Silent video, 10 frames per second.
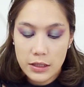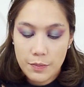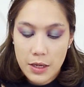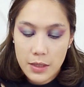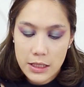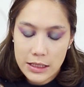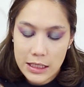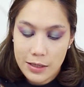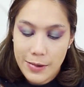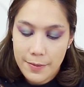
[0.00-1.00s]
มันจะเป็นเหมือน
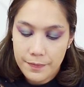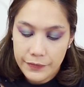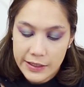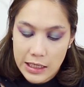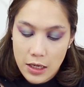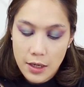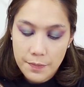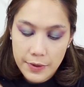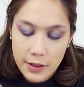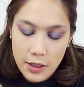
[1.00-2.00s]
สีแบบสีเห
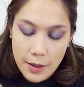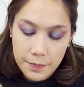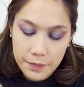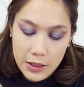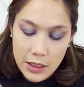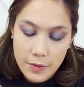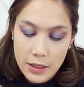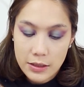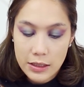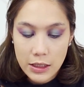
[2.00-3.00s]
ลือบๆที่เป็
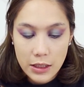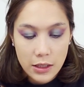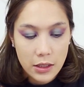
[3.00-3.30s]
นสี